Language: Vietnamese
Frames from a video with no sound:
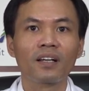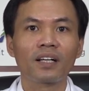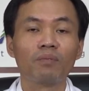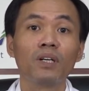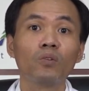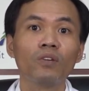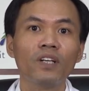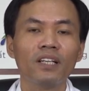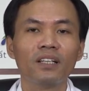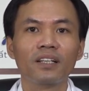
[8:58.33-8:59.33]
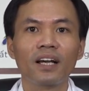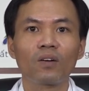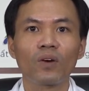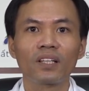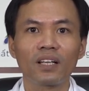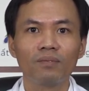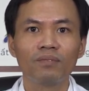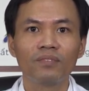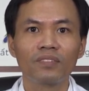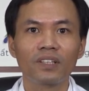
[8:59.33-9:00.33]
Cảm ơn quý vị đã quan
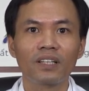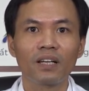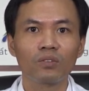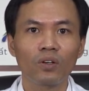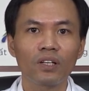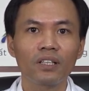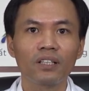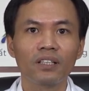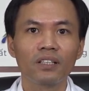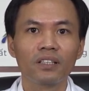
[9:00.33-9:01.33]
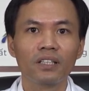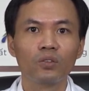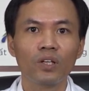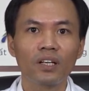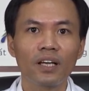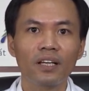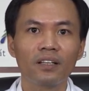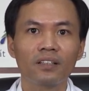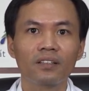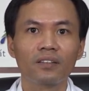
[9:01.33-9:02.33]
tâm theo dõi cái chuyên đề